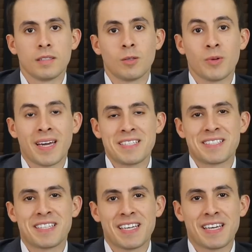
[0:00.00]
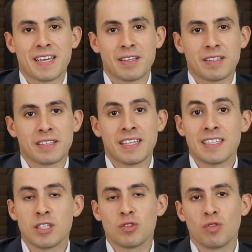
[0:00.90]
Então quer dizer que
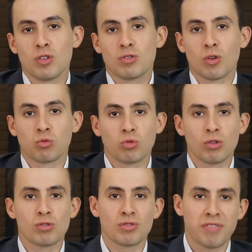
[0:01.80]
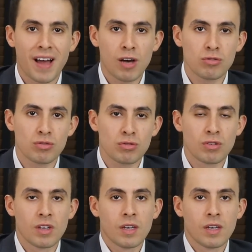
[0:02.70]
esses vídeos são todos falsos?